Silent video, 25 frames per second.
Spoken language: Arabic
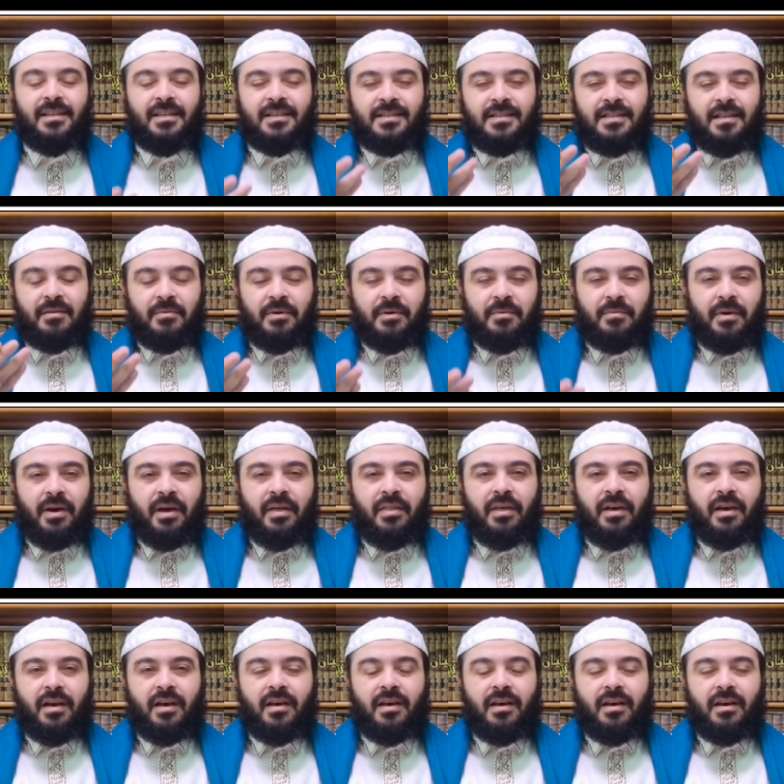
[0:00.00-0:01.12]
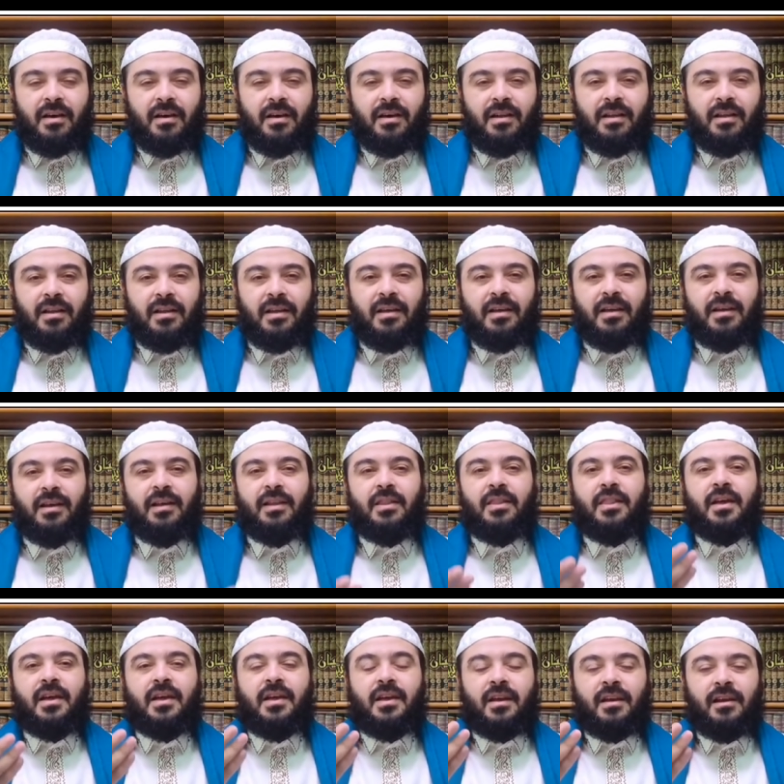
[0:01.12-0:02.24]
نستمع ماذا قال هل
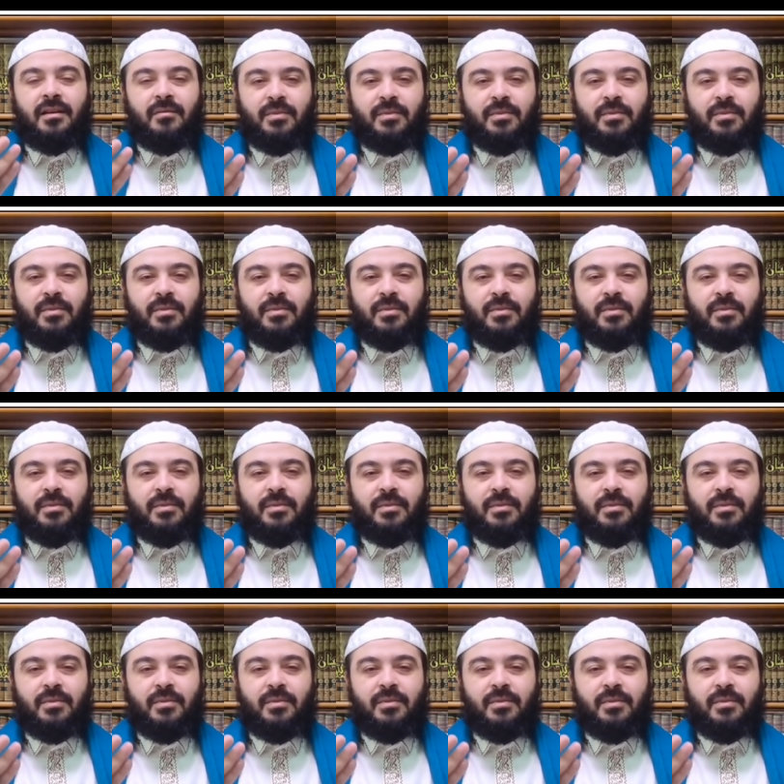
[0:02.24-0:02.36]
ذكر